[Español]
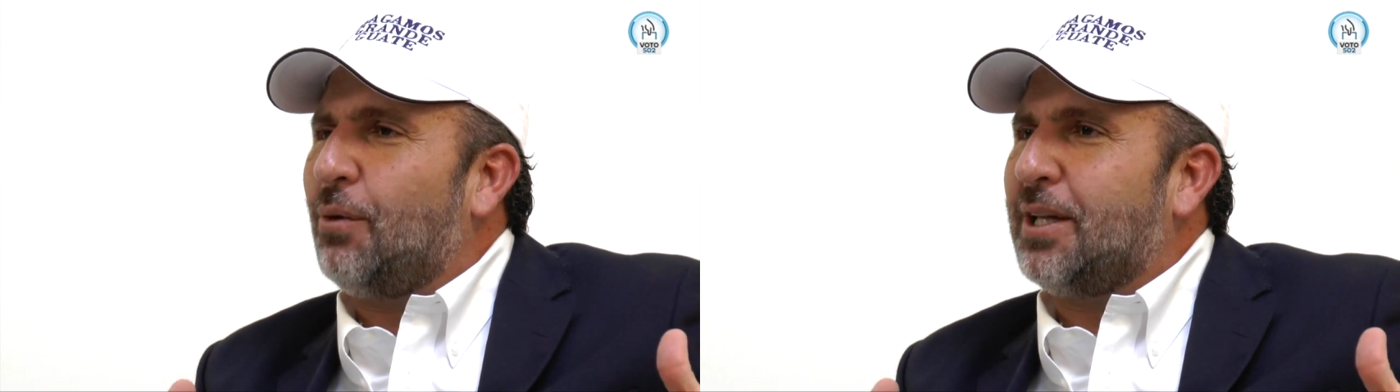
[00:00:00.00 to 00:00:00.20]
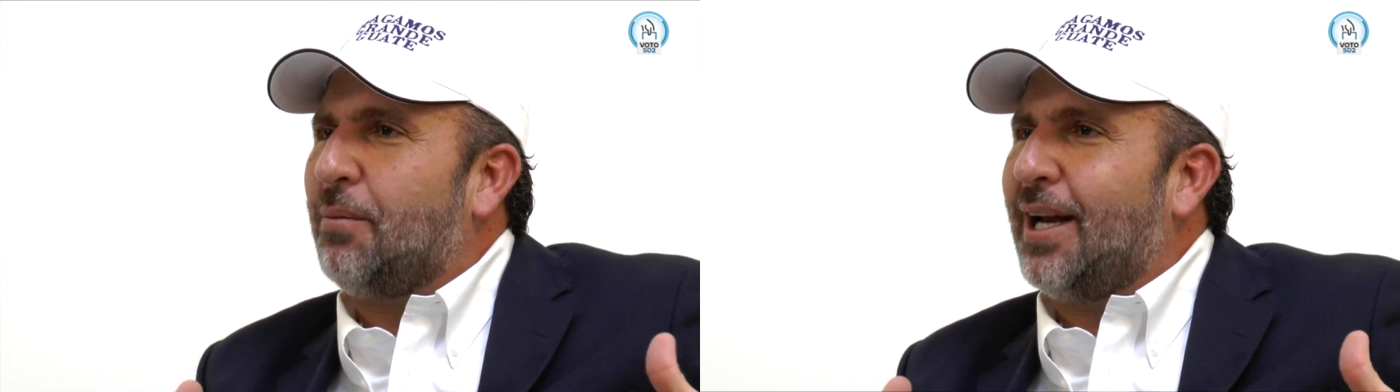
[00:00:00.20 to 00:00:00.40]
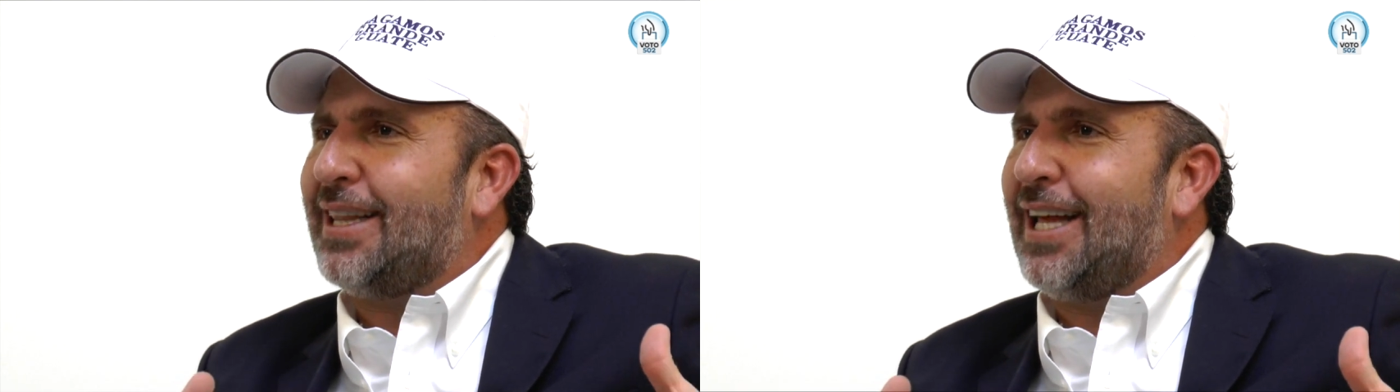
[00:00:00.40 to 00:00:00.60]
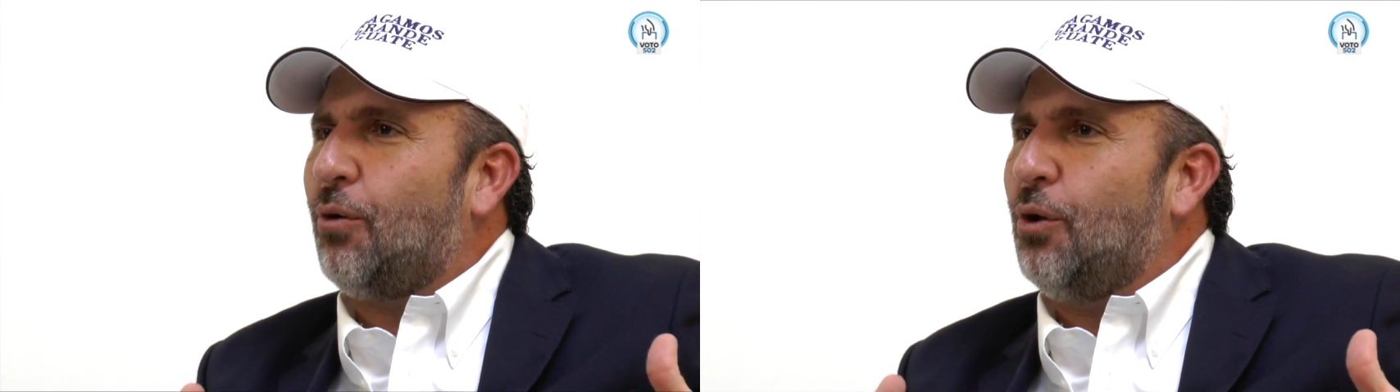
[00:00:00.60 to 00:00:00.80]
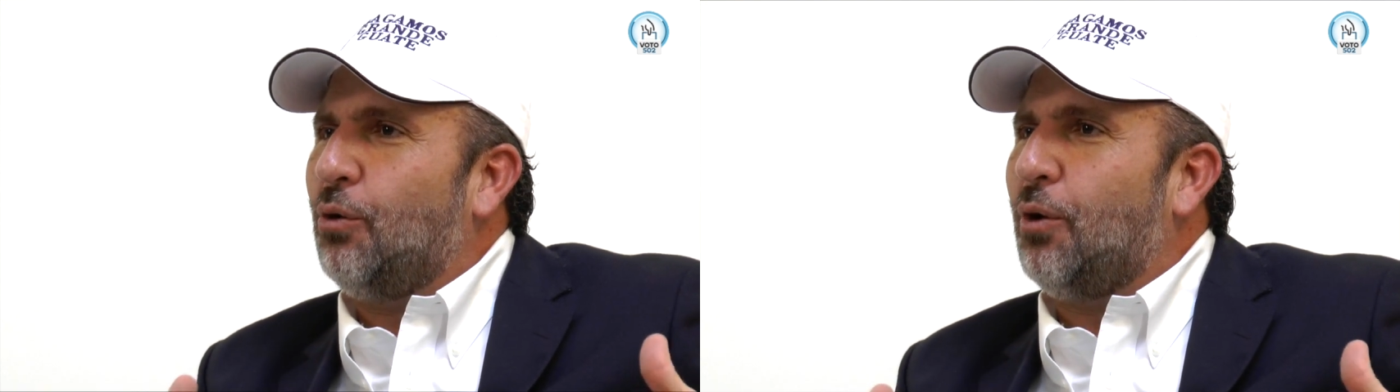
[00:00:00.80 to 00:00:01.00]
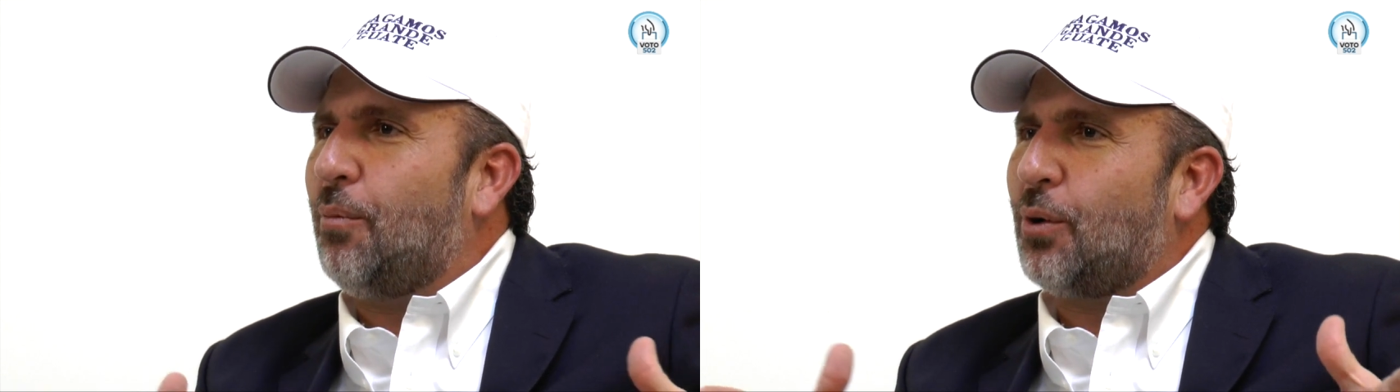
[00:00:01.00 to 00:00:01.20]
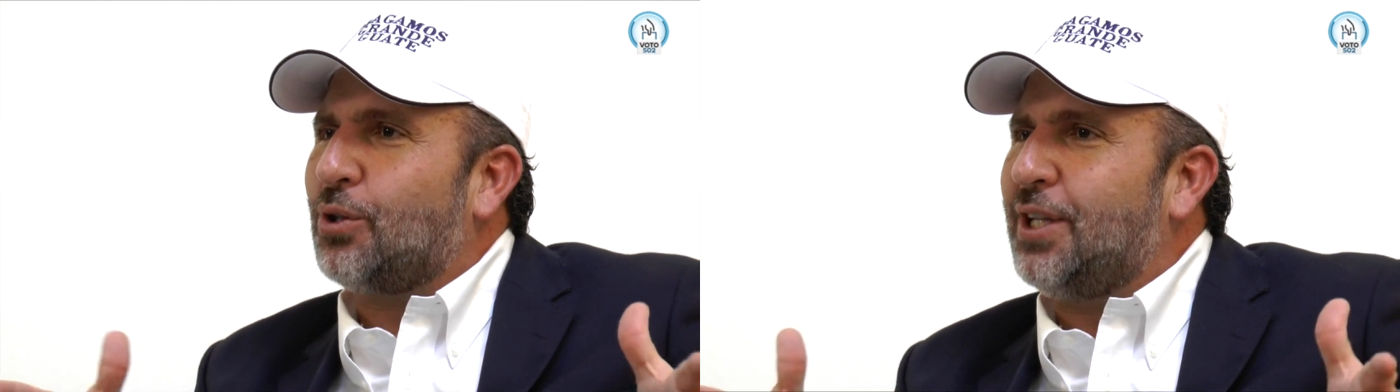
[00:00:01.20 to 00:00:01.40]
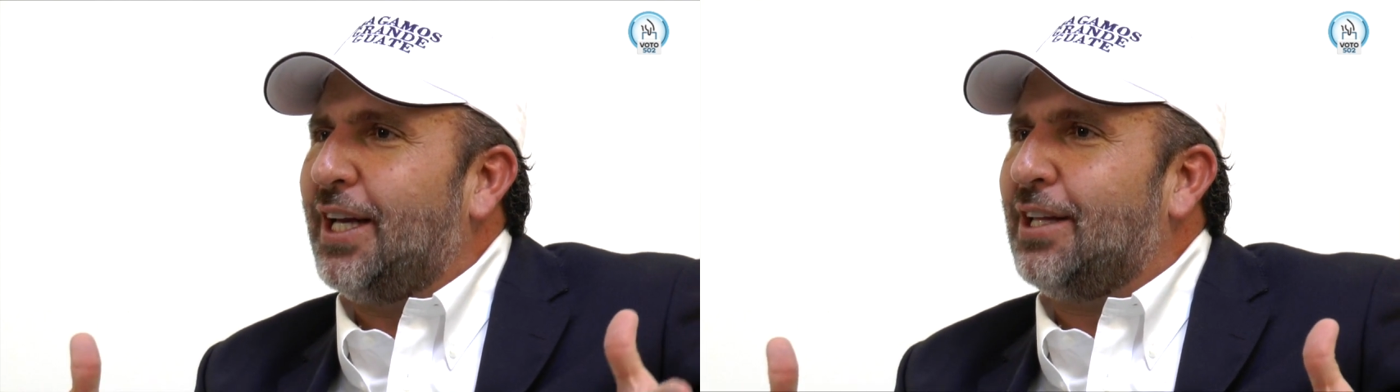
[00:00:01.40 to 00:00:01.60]
guatemalteco el
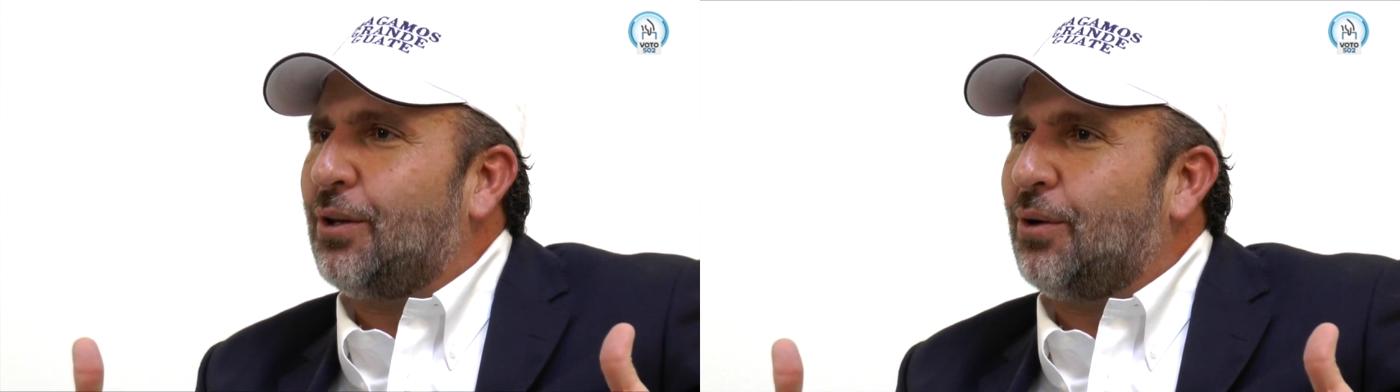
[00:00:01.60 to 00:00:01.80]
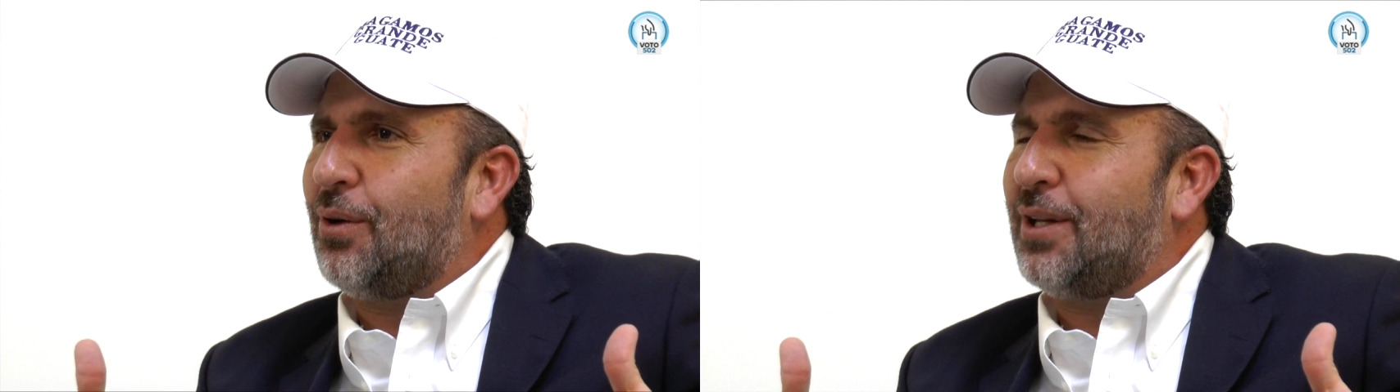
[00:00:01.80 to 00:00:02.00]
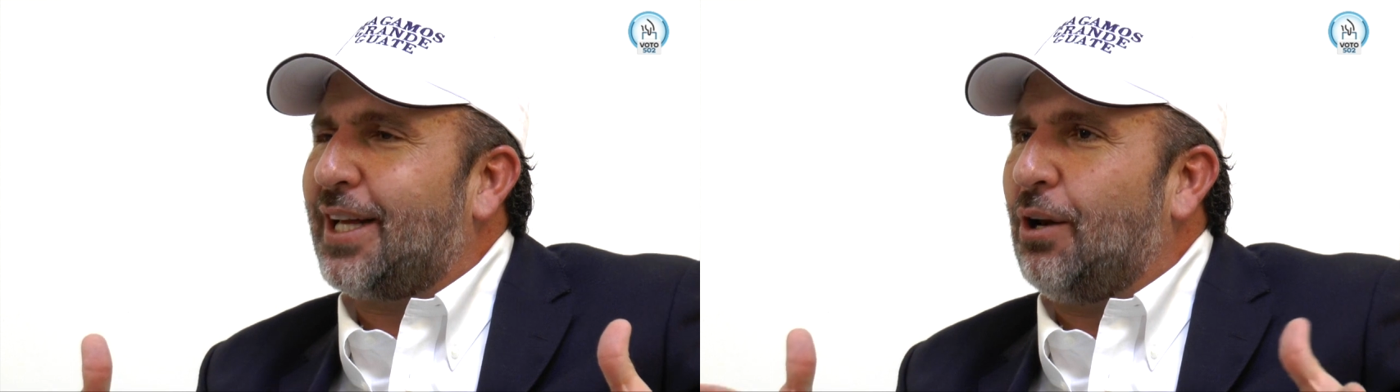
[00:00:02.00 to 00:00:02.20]
1%